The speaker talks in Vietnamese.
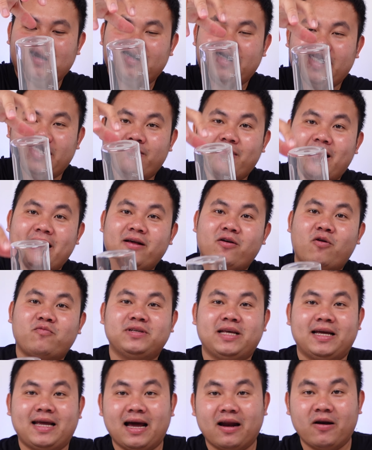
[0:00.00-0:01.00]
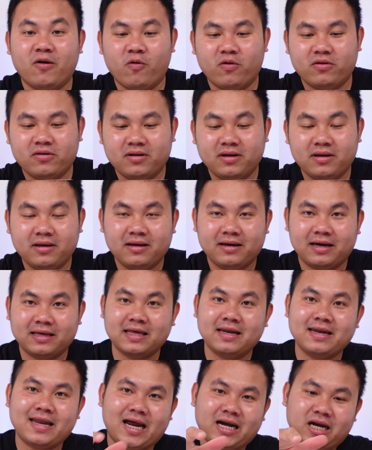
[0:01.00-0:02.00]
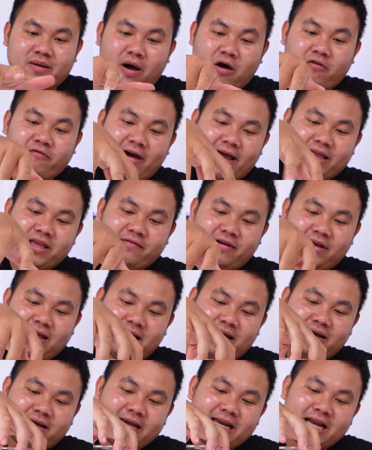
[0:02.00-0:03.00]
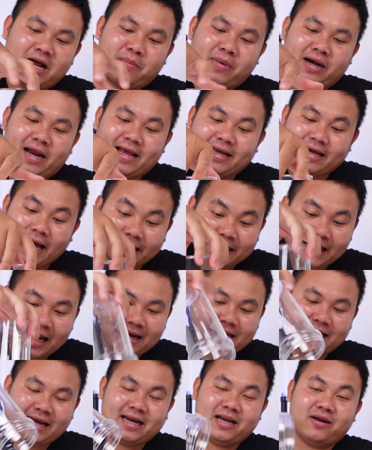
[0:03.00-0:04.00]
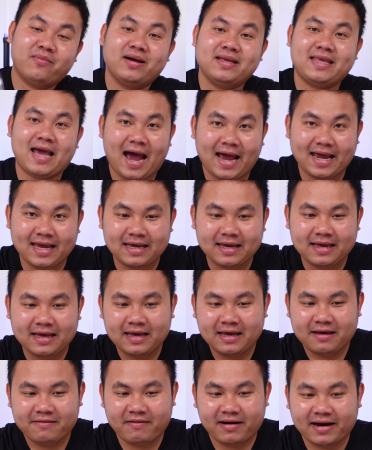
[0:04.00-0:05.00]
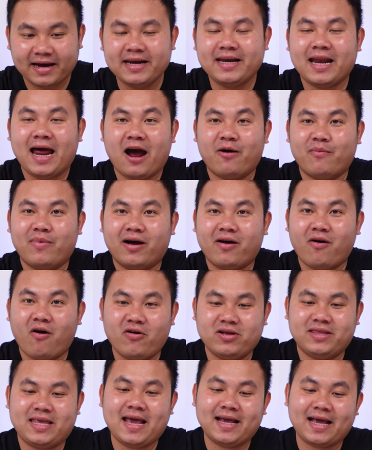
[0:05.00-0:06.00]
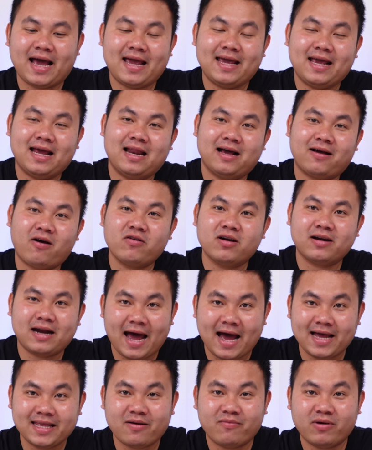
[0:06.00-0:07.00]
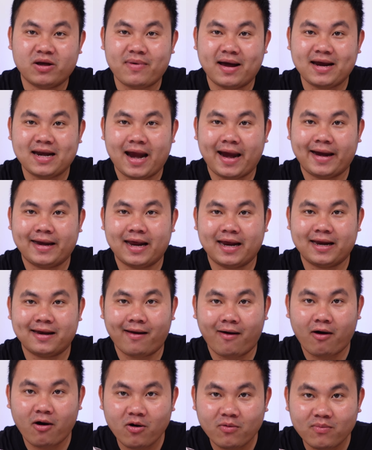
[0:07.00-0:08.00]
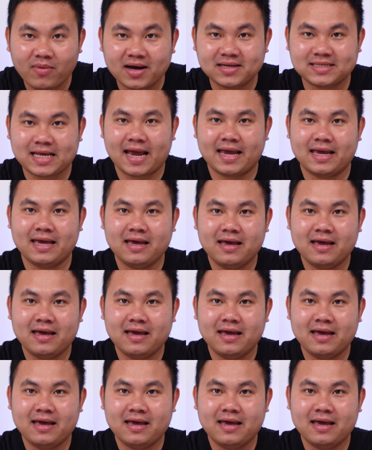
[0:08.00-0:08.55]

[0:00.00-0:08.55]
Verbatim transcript: thì máy nó cũng sẽ ngắt luôn. Cái tính năng nó bảo vệ như vậy ha. Khi nào mà đẩy khích á thì nó mới chạy, và khi nào mà có trái cây hay là có nước đá trong cái máy này thì nó mới xay,